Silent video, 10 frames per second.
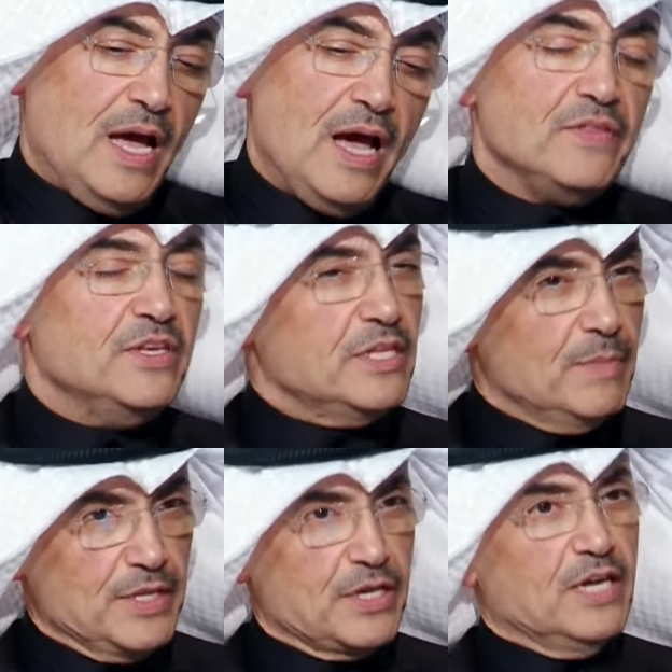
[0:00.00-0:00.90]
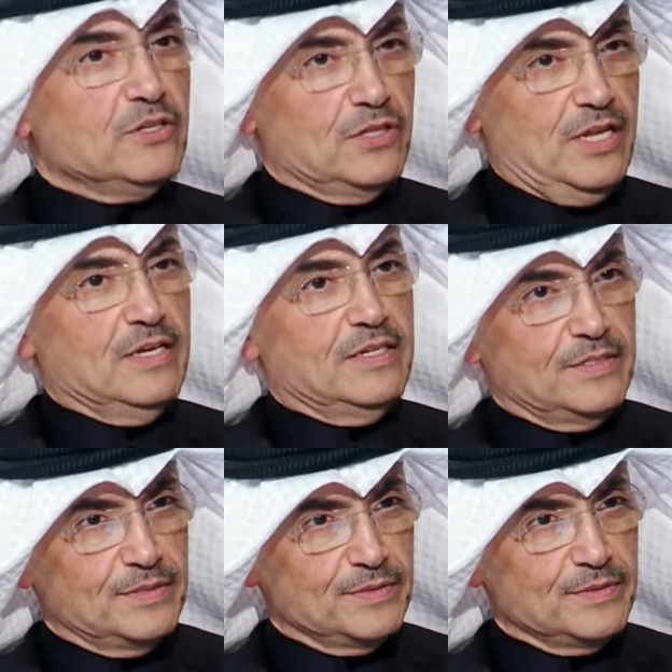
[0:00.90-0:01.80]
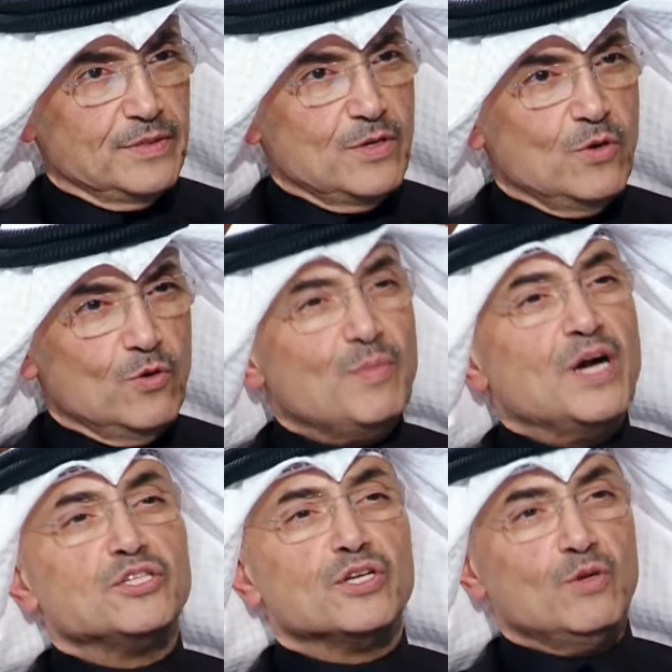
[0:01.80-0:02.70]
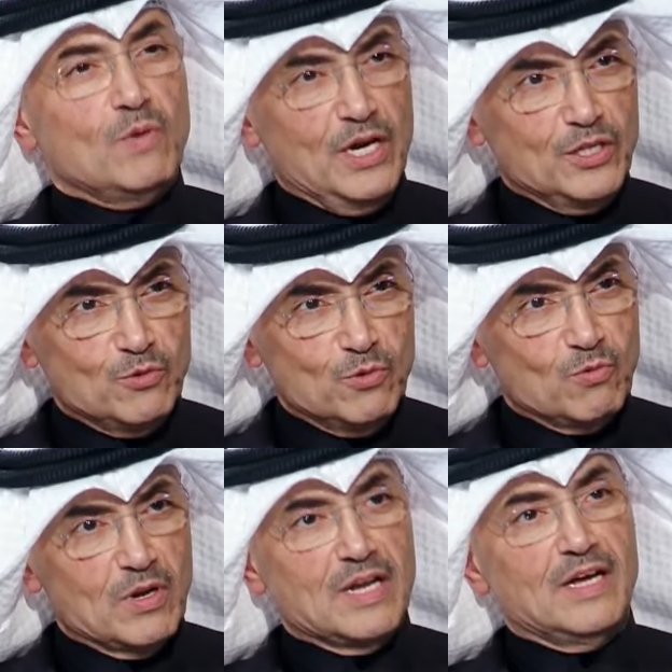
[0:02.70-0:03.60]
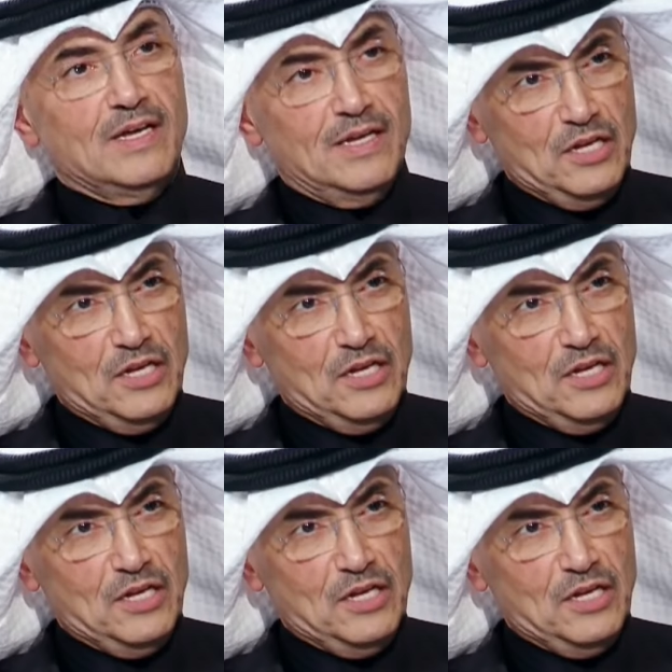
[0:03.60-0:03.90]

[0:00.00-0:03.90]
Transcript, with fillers: هذه ما راح تطلع وباكر كل واحد يقول والله